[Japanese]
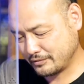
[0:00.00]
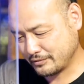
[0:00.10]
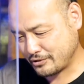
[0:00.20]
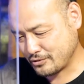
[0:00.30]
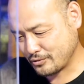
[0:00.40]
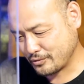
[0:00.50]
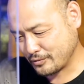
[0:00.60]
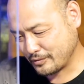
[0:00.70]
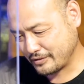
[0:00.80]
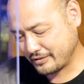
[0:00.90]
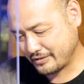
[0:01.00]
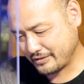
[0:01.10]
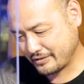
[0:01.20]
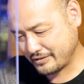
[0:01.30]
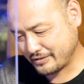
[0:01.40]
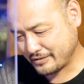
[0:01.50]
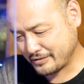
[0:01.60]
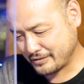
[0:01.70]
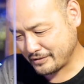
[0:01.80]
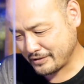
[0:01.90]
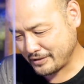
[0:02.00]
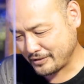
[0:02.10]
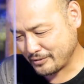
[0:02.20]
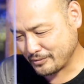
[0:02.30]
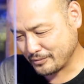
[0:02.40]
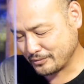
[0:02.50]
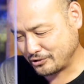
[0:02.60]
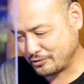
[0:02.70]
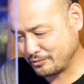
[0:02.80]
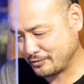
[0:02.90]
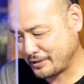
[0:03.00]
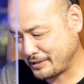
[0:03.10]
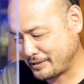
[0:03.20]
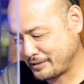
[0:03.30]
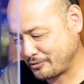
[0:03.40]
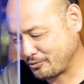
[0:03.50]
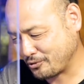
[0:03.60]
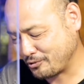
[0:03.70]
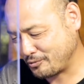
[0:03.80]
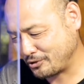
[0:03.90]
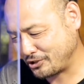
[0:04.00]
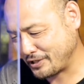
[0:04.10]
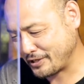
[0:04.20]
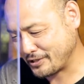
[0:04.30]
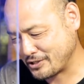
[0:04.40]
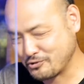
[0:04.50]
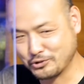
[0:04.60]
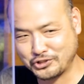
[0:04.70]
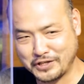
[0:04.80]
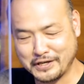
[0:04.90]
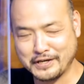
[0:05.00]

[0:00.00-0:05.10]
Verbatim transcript: そうなんだろう、うん、自分があの子供時代過ごした、う